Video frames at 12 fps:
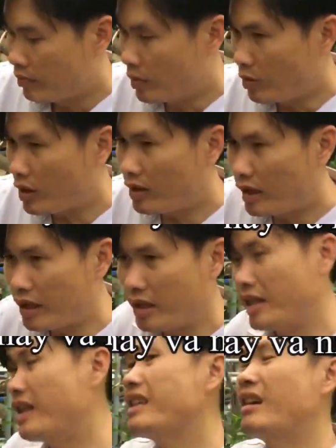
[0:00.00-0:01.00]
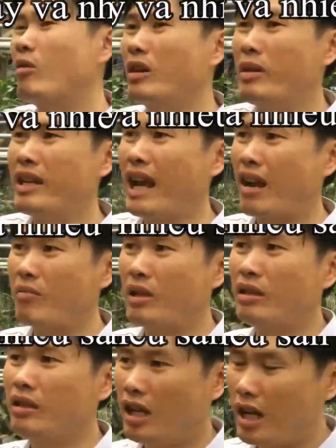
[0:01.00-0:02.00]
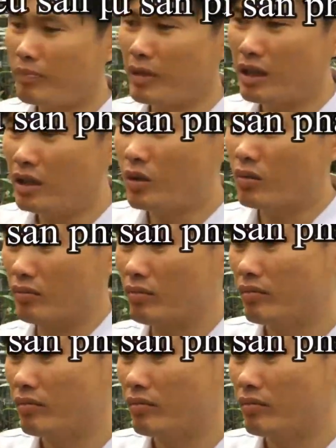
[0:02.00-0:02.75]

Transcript: 1 lít này thì cái chậu này bị nặng, mình tưới hết bên này luôn.